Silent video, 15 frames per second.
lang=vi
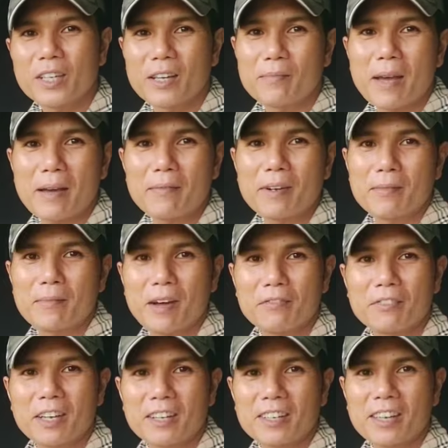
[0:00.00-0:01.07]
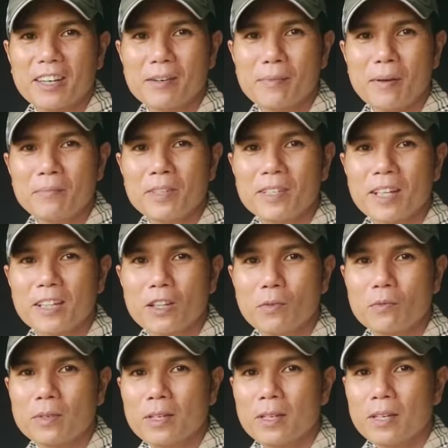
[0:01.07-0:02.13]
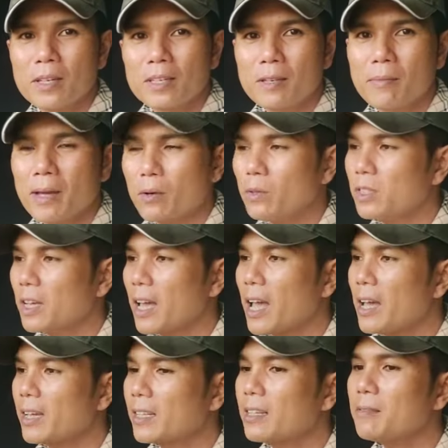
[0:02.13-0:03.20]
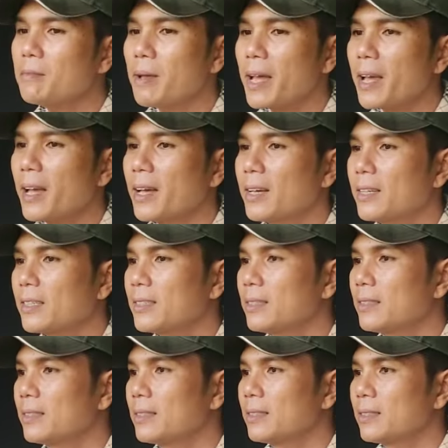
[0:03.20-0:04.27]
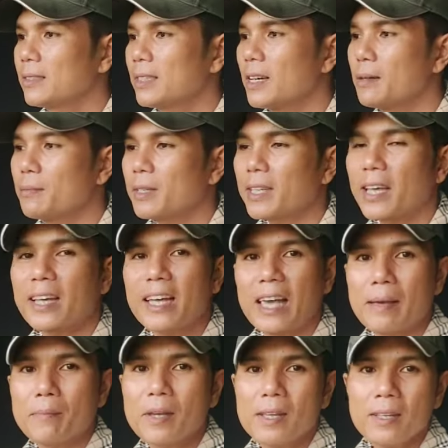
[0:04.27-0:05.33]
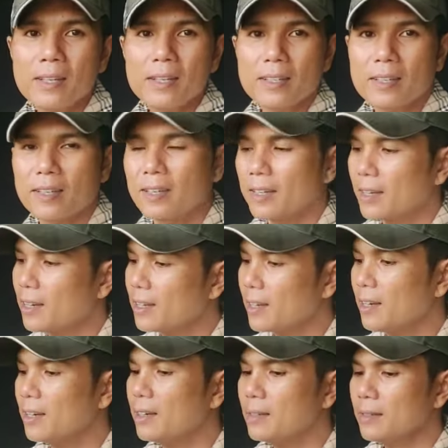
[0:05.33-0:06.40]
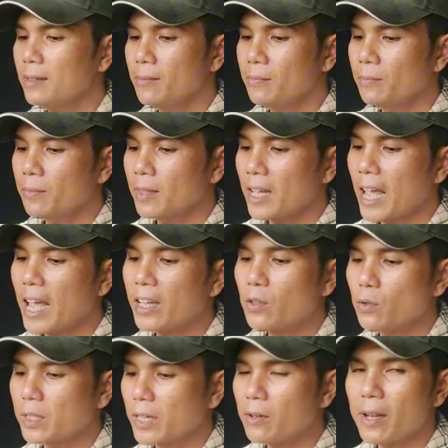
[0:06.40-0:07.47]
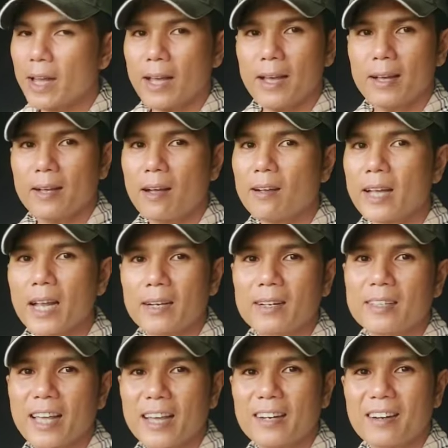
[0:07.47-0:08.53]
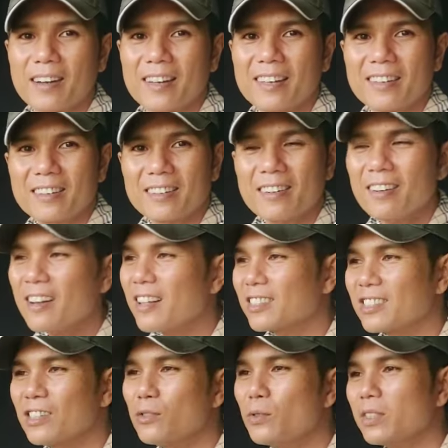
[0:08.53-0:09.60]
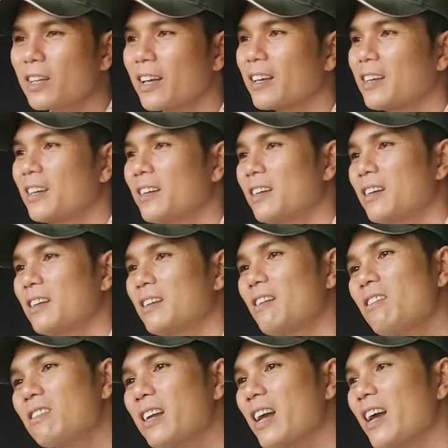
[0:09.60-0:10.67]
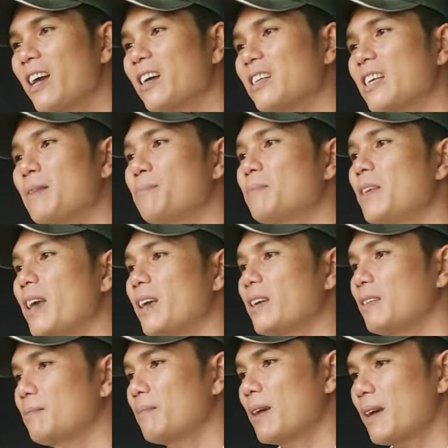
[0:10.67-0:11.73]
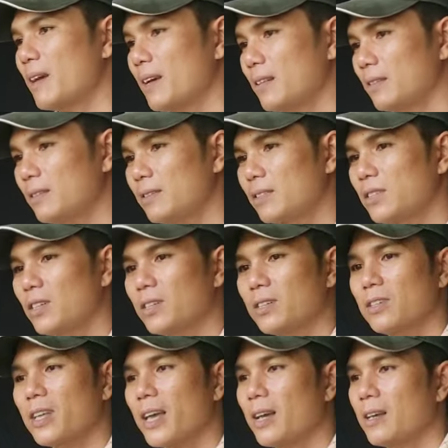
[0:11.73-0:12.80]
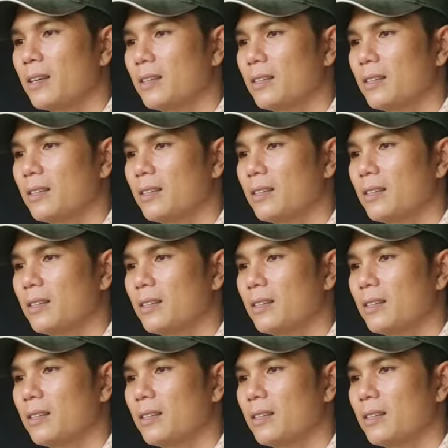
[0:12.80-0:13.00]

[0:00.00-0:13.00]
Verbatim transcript: quýnh chị bạn mình bạn việc gì cứ bấm như thanh tùng chứ mà quýnh chị ai thích mà chơi mà chạy kiểm ấy thì có thể hai tuần sau là có cành để chạy rồi nó rất là sướng quýnh chị nó ra dâm dày mà thường xuyên nữa nha